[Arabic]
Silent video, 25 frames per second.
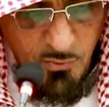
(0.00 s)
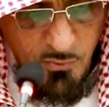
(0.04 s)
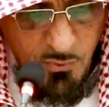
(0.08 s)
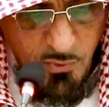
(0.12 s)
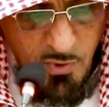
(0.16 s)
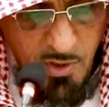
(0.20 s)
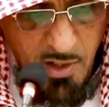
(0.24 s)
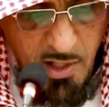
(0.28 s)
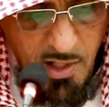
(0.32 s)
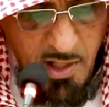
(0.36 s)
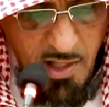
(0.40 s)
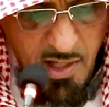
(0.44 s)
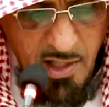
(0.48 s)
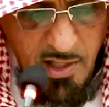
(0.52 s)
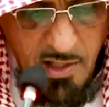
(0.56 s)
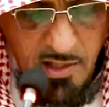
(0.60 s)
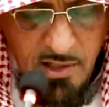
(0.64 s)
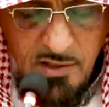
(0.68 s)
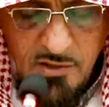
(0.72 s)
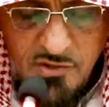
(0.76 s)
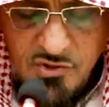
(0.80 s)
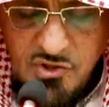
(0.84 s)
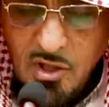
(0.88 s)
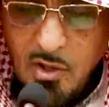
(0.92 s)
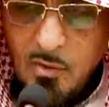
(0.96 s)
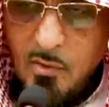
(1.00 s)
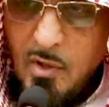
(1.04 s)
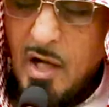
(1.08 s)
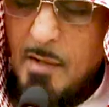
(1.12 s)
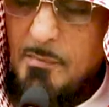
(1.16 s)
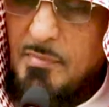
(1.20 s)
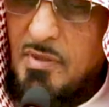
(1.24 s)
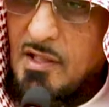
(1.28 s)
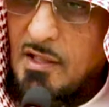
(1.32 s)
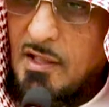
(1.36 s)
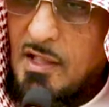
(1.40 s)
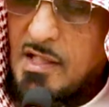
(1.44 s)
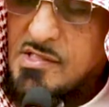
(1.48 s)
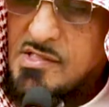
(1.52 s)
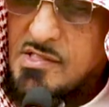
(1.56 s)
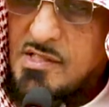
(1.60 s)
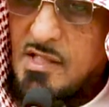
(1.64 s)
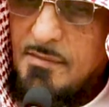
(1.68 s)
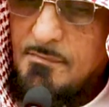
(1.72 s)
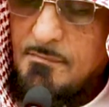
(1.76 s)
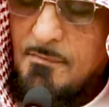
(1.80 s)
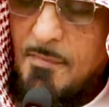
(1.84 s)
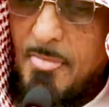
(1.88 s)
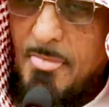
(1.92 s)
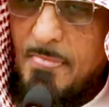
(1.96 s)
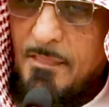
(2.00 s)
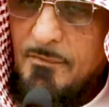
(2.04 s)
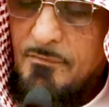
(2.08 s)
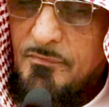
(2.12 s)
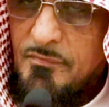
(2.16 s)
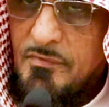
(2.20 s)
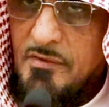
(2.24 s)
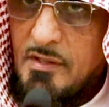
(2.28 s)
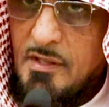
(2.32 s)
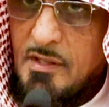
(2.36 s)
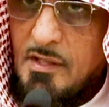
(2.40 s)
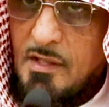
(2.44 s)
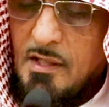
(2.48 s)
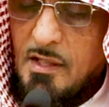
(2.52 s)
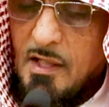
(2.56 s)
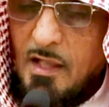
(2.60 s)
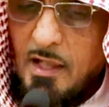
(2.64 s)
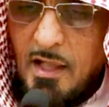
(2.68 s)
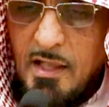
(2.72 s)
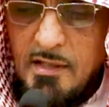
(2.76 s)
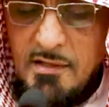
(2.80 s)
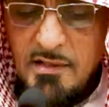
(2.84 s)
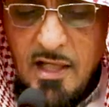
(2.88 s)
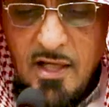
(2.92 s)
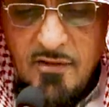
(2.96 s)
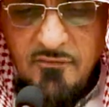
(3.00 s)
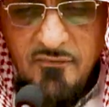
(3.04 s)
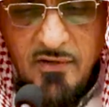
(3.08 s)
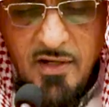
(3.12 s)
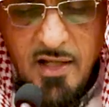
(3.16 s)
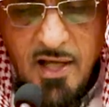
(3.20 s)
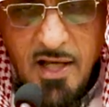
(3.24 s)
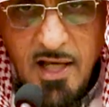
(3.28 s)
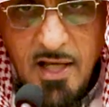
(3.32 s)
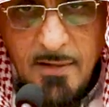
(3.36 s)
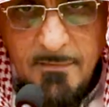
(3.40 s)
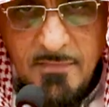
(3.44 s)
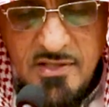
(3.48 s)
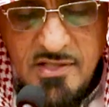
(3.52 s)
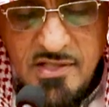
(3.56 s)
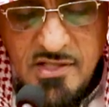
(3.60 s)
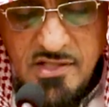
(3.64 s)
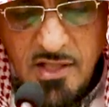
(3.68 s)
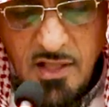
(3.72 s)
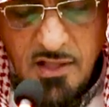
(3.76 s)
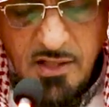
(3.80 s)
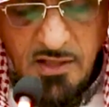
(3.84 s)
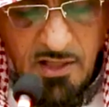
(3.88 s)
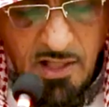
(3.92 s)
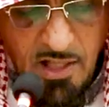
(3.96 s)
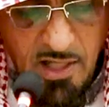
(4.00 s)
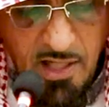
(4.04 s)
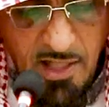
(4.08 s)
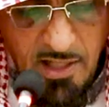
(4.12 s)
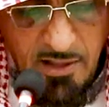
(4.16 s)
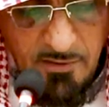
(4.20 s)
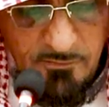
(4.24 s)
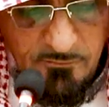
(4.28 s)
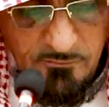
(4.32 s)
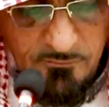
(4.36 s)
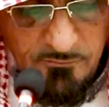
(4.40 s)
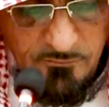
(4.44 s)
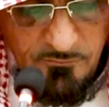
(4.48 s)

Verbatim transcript: وجواب القسم قد أفلح من زكاها